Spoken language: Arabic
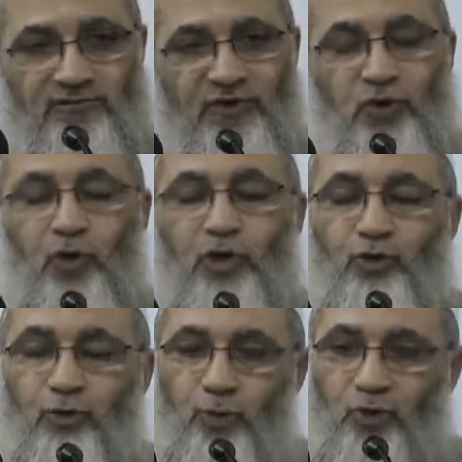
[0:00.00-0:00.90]
في
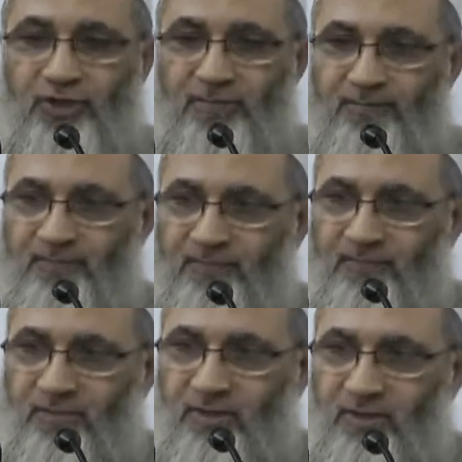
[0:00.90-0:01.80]
كل أموره
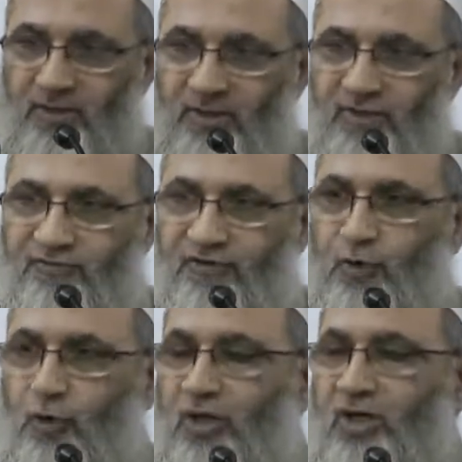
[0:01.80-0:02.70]
في
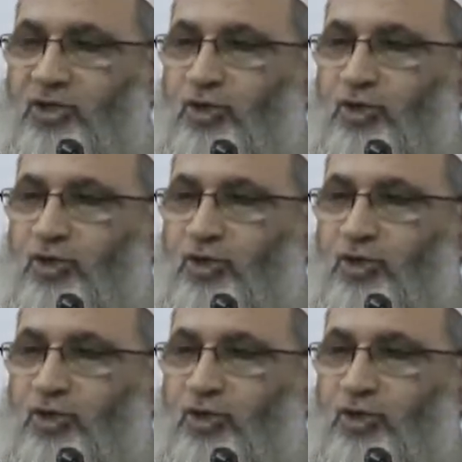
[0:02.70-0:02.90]
كل